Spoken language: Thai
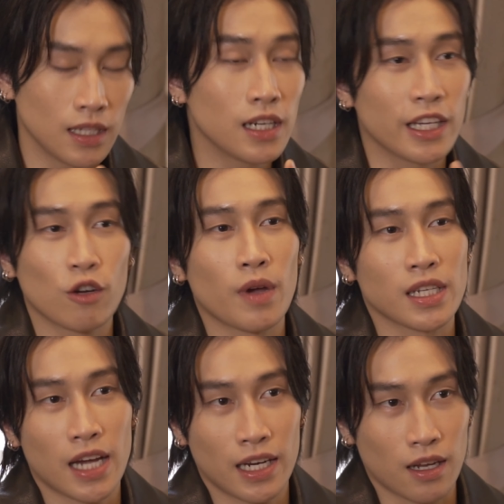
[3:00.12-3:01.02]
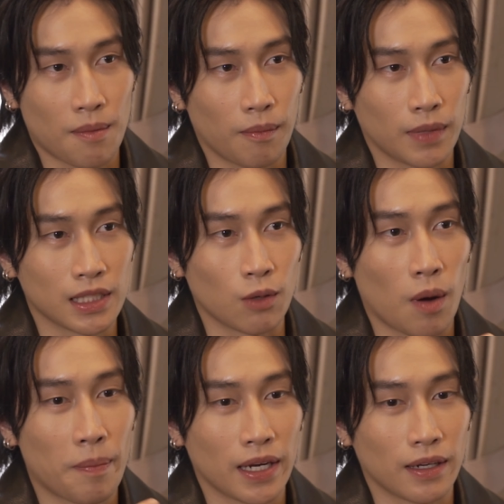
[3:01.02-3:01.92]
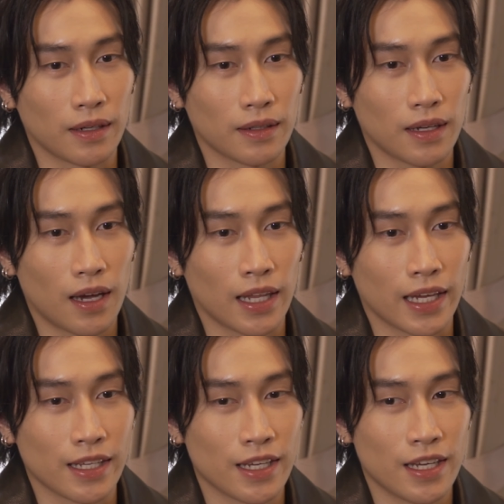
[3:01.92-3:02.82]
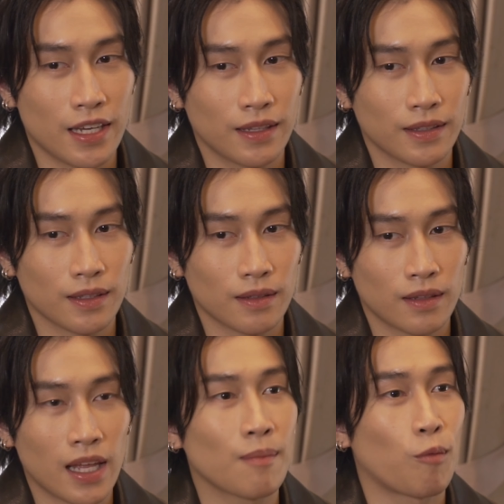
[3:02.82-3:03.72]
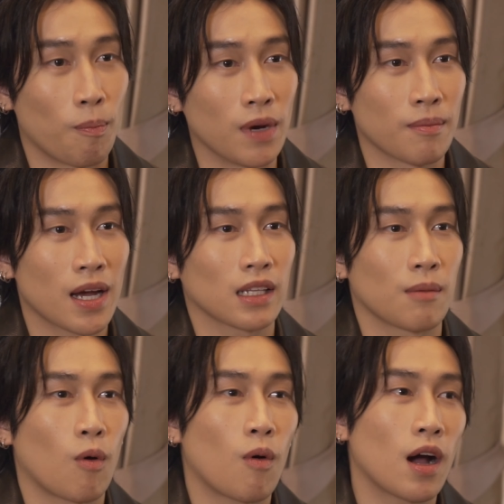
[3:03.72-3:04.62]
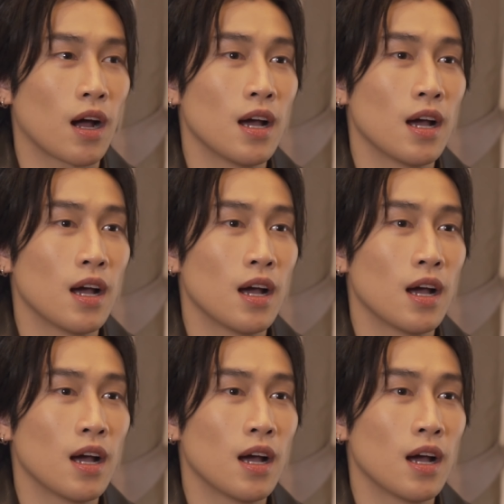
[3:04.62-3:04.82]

เรื่อง innovation เนี่ยมันถือว่าเป็นอะไรที่น่าปรบมือมากเลยเพราะว่า